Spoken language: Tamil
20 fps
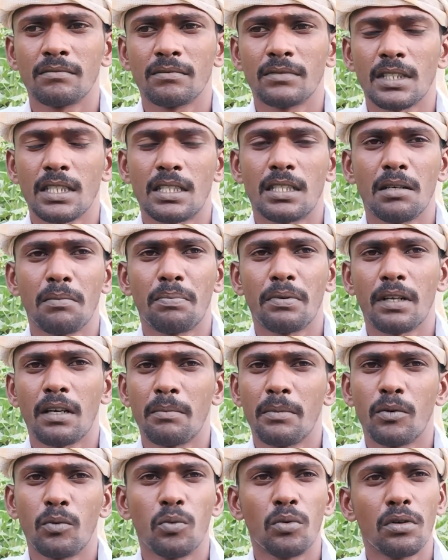
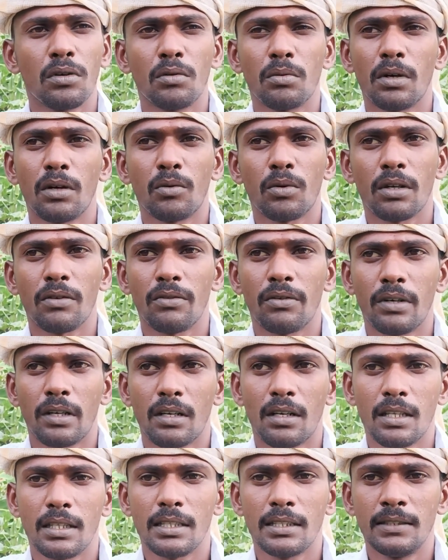கஷ்டப்படாமல் ஒரு ரூபா கூட
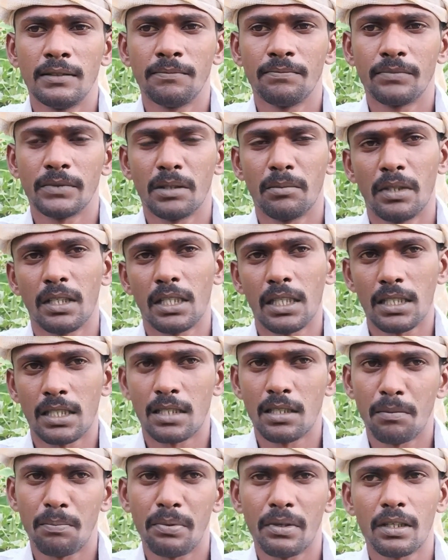வராது நம்ம
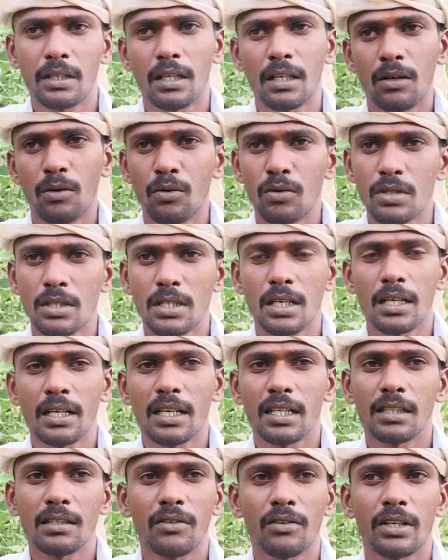கஷ்டப்பட்டாலும் ஒரு சில
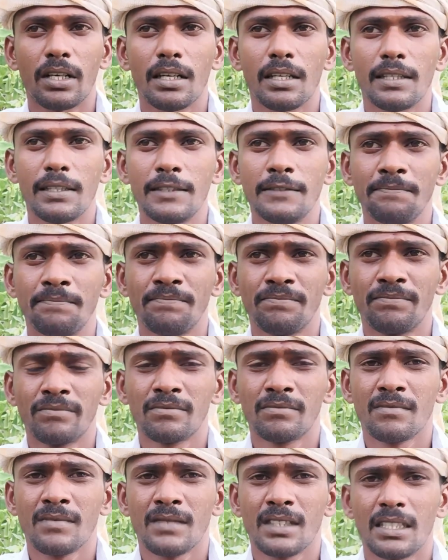நேரத்தில் வராது
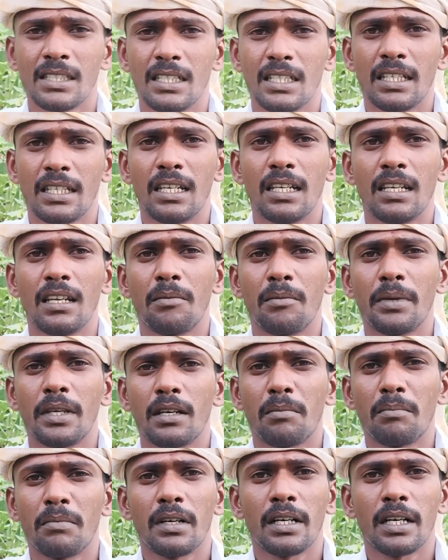ஏன்னா எல்லாமே
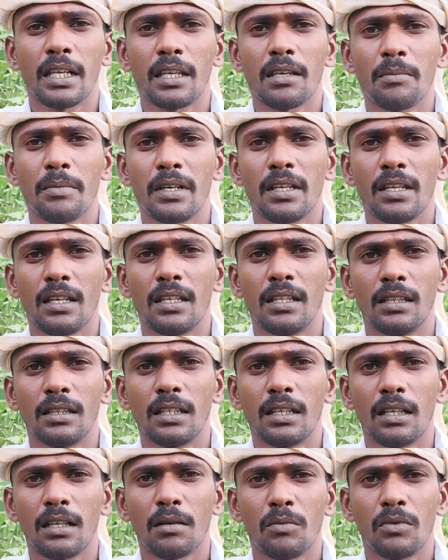நம்ம நினைக்க மாதிரியே எந்த
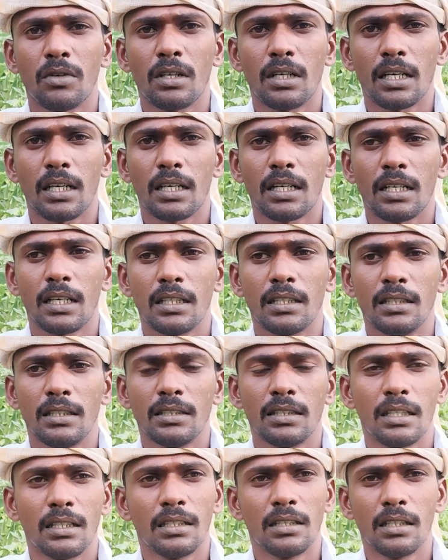நேரமும் நடக்காது
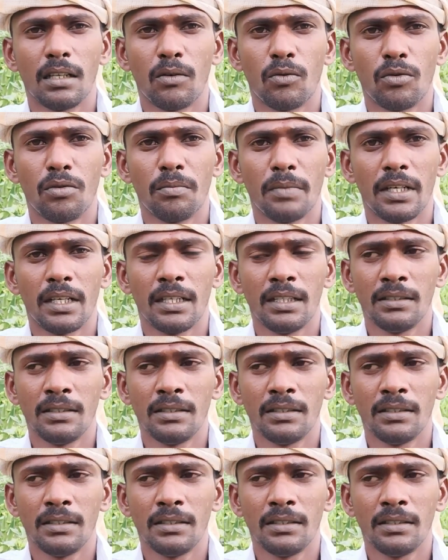அதுதான் உண்மை